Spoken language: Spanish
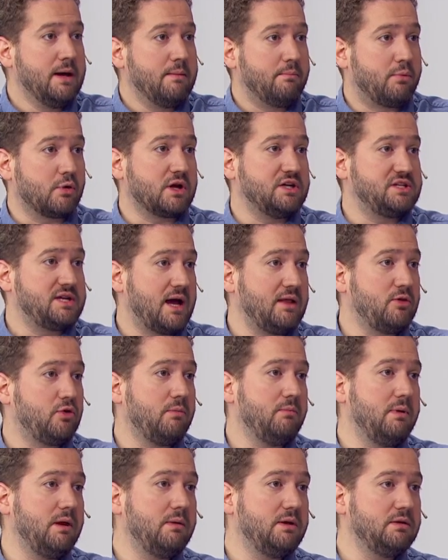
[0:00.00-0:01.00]
porque ya en
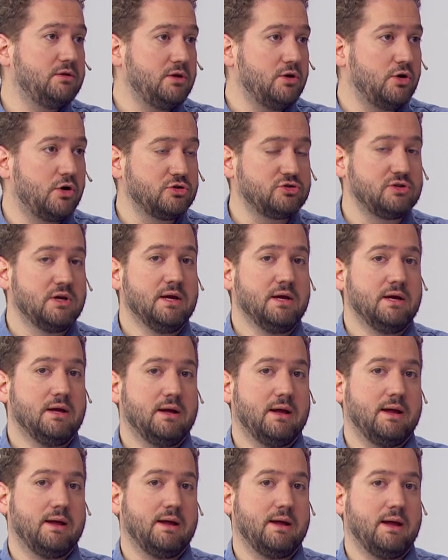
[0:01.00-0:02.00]
2022
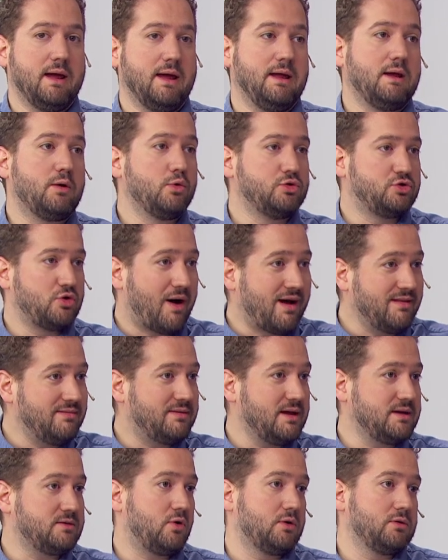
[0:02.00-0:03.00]
eh, e incluso
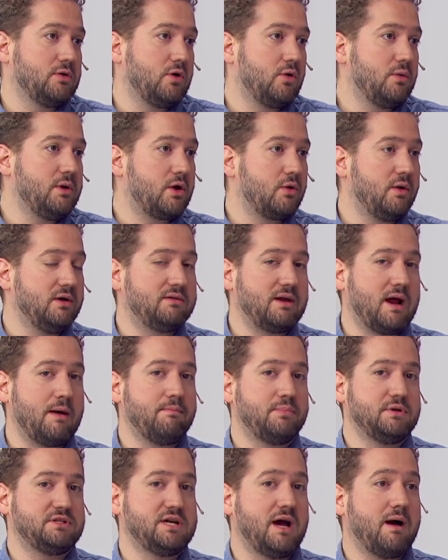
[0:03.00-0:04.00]
antes, cuando el gobierno de
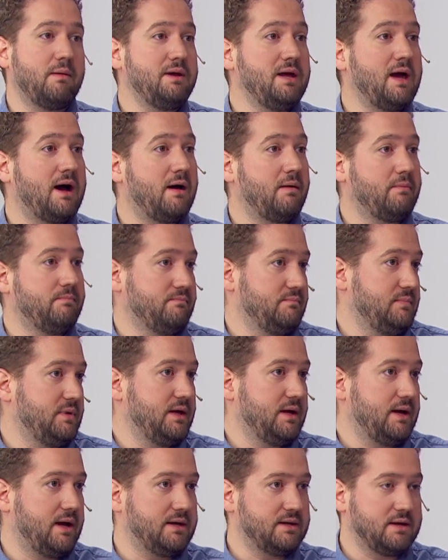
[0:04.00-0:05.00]
Trump ya había
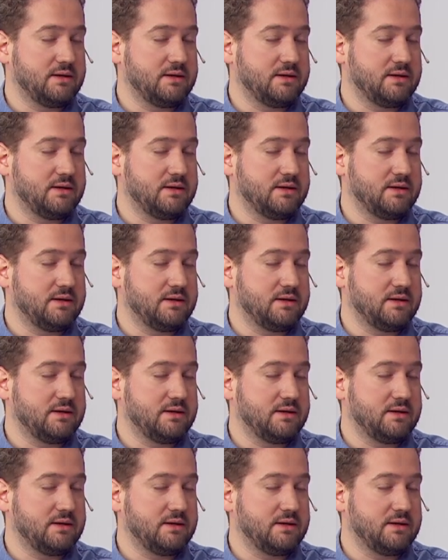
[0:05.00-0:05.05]
eh,